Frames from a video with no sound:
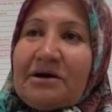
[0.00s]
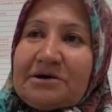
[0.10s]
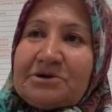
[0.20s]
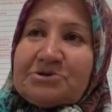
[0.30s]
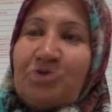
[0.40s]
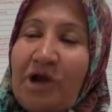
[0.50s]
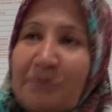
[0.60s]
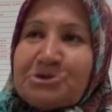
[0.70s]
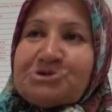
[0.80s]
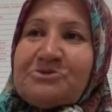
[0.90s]
E,
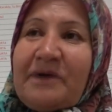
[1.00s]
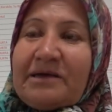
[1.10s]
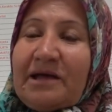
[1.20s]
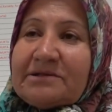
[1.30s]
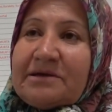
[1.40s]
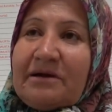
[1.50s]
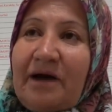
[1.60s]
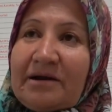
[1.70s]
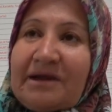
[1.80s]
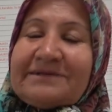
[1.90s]
dolap üstüme geldi.
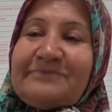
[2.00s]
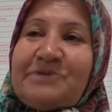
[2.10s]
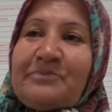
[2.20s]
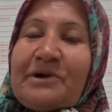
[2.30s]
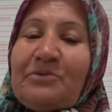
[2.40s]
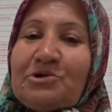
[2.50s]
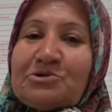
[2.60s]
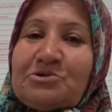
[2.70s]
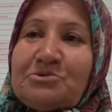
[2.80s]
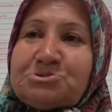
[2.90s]
Anladım deprem
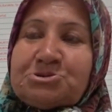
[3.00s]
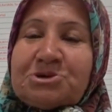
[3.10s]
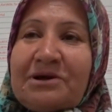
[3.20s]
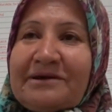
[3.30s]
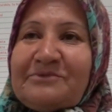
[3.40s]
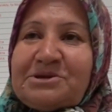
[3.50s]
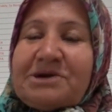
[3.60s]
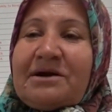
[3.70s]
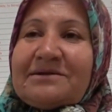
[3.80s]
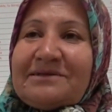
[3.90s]
olduğunu. Çocuklarımı
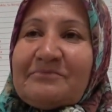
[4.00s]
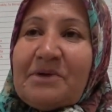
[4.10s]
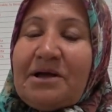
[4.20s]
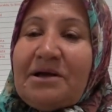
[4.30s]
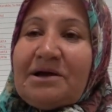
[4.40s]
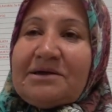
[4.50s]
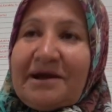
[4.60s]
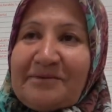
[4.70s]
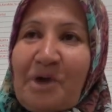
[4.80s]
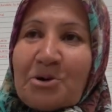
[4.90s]
çağırdım
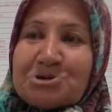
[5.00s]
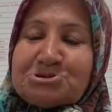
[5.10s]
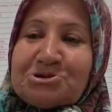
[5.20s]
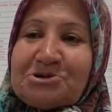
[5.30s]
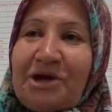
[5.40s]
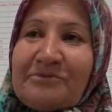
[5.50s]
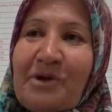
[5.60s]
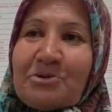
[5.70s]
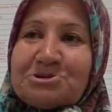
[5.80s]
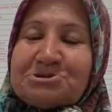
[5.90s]
yanıma koşun, yanıma
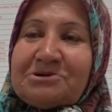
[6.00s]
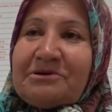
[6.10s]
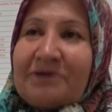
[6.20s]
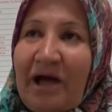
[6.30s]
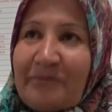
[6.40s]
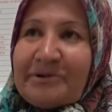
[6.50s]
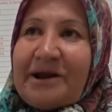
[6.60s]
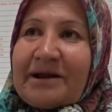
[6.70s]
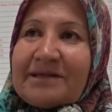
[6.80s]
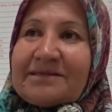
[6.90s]
koşun. Kapının
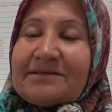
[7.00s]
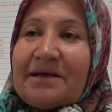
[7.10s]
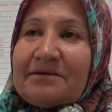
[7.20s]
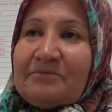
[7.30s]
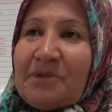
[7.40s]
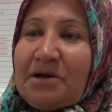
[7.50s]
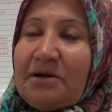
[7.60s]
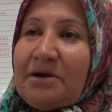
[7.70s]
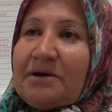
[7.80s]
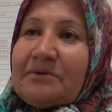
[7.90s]
arkasındayım.
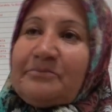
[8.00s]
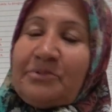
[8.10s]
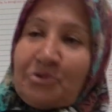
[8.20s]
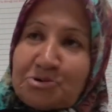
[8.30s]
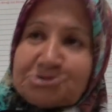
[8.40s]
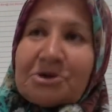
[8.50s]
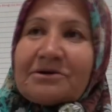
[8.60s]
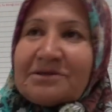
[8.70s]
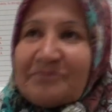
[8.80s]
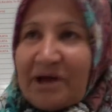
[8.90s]
Küçük
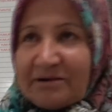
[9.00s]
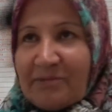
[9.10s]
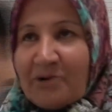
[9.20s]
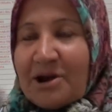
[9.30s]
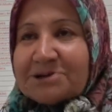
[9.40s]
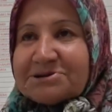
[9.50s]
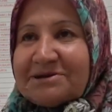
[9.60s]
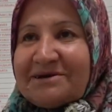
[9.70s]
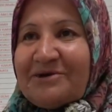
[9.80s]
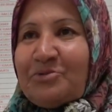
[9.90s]
kızım yanıma ulaştı.
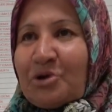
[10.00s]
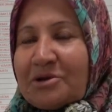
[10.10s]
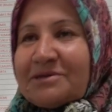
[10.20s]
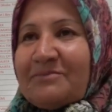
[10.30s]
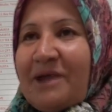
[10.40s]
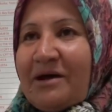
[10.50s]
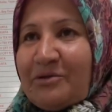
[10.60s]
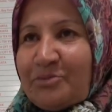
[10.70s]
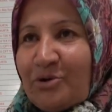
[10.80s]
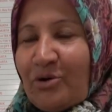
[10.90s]
Öbür kızımla
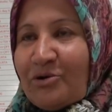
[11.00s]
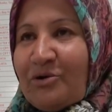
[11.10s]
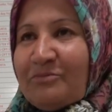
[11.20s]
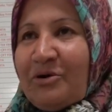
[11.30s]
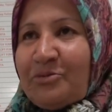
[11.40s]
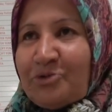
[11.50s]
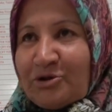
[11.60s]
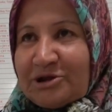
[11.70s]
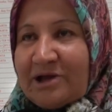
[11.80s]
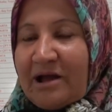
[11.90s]
öbür oğlum öbür
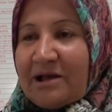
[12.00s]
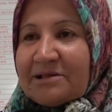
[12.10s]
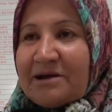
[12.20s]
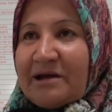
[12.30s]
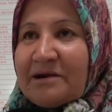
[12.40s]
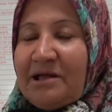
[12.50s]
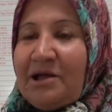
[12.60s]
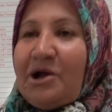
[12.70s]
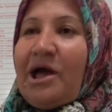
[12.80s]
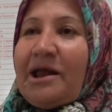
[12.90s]
odada kaldılar.
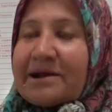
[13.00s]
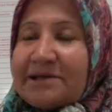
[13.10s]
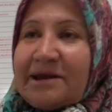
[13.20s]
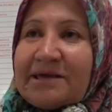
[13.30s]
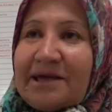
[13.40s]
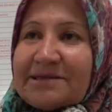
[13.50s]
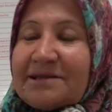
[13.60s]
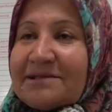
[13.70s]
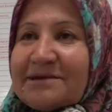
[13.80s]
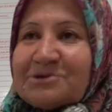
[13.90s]
Elektrik
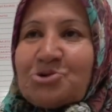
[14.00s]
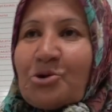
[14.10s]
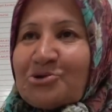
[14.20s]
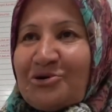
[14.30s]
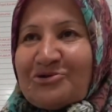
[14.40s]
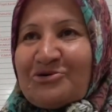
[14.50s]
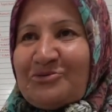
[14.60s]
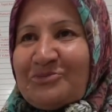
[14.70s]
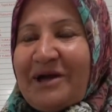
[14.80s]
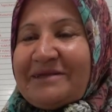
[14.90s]
kesildi. Çok zor
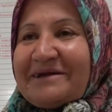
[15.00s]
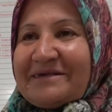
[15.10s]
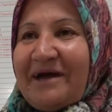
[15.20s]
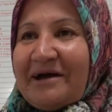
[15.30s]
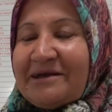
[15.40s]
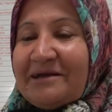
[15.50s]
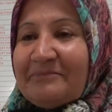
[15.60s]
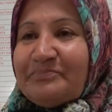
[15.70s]
durumdaydık yani.